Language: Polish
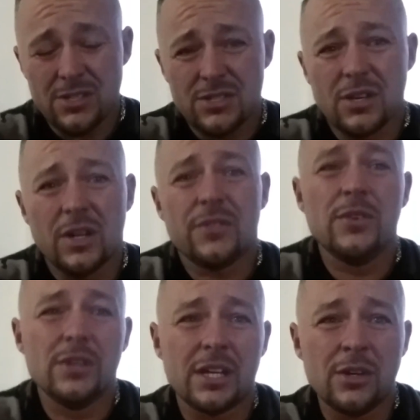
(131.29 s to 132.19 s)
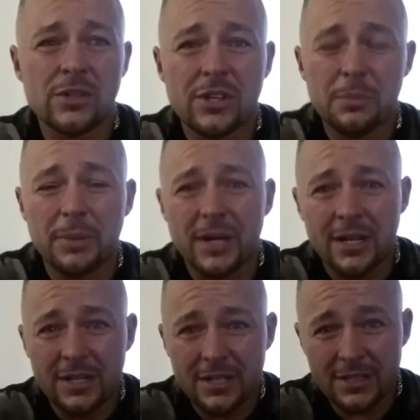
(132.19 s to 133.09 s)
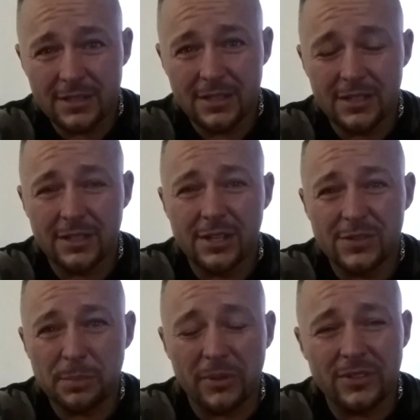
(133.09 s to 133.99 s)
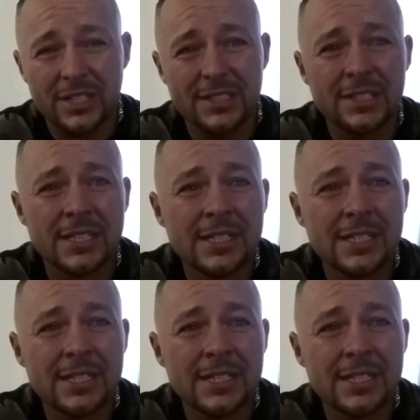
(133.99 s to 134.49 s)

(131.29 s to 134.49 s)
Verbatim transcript: Załatwił jakiegoś typa e, gryf spawany.